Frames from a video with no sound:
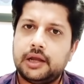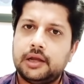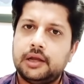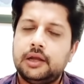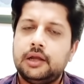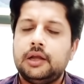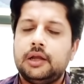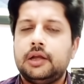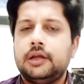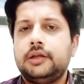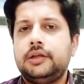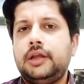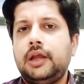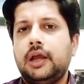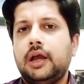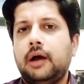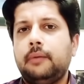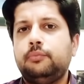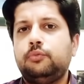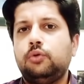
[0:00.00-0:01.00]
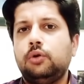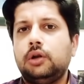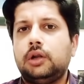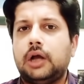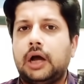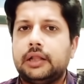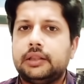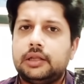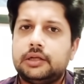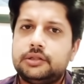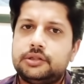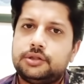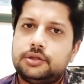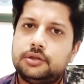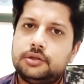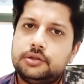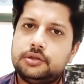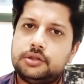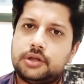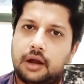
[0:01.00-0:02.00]
है ये अब्दुल कादर
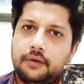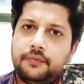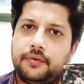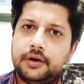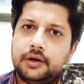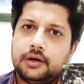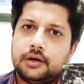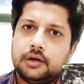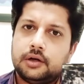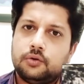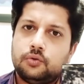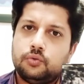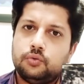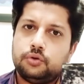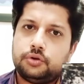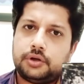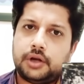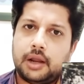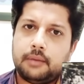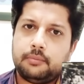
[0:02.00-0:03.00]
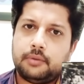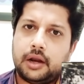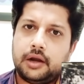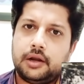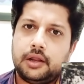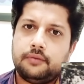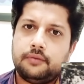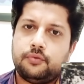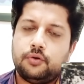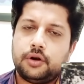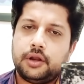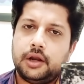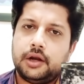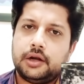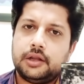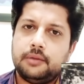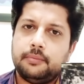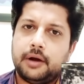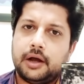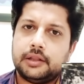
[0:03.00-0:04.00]
जाफ़र उस टाइम
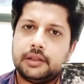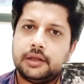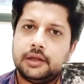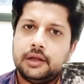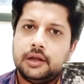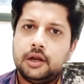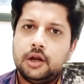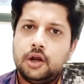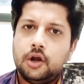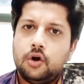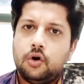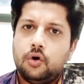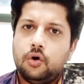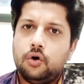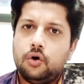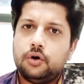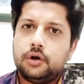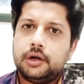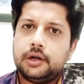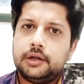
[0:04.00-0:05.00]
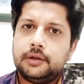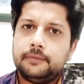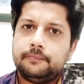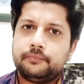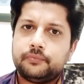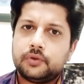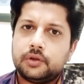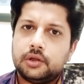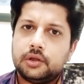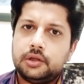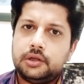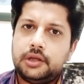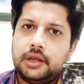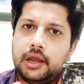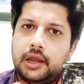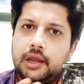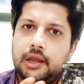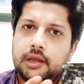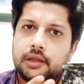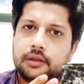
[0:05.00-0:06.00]
1948 की बात है और
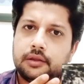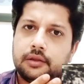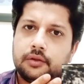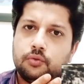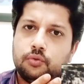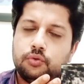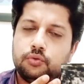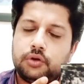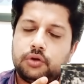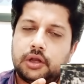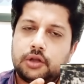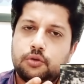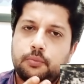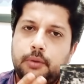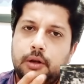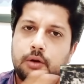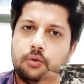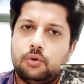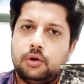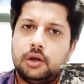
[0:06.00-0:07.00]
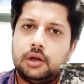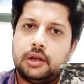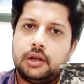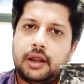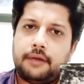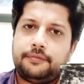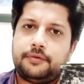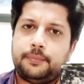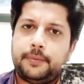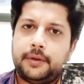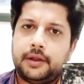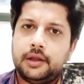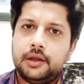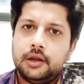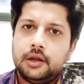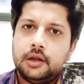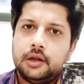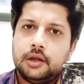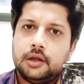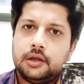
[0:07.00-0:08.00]
ये उनके जो बिल्कुल लेफ्ट पे
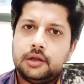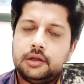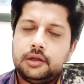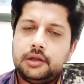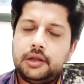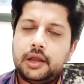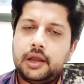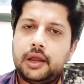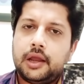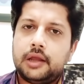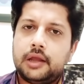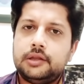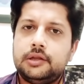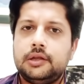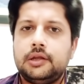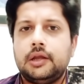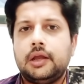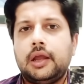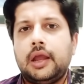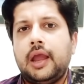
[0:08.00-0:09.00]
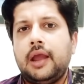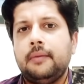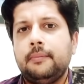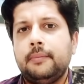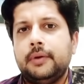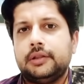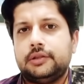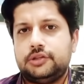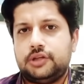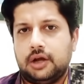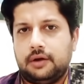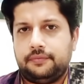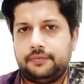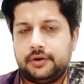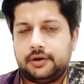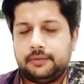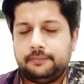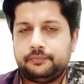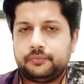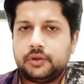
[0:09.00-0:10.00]
ये हैं जी अहमद
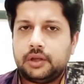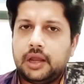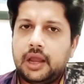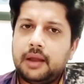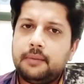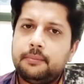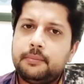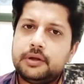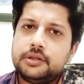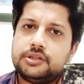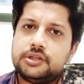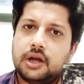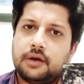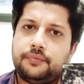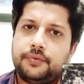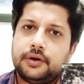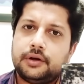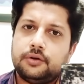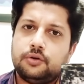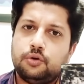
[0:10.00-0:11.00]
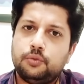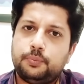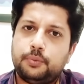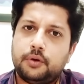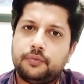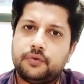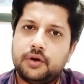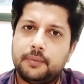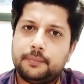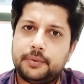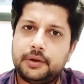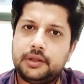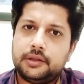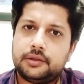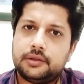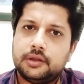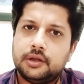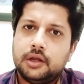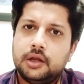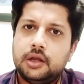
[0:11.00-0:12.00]
जाफ़र अहमद जाफ़र ग्रुप ऑफ
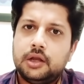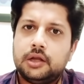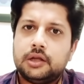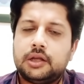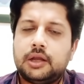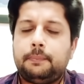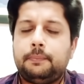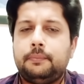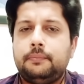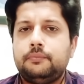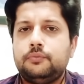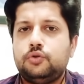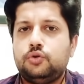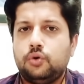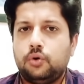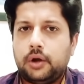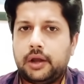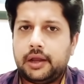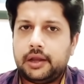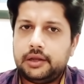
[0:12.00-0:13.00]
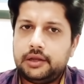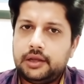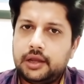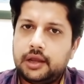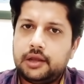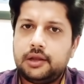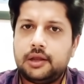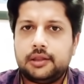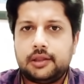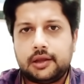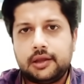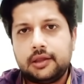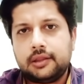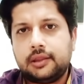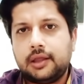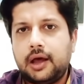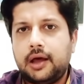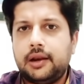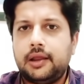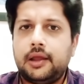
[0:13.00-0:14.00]
कंपनीज के जो है ये ये देखिए
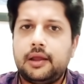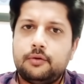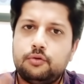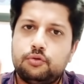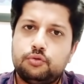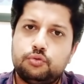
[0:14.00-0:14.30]
सारे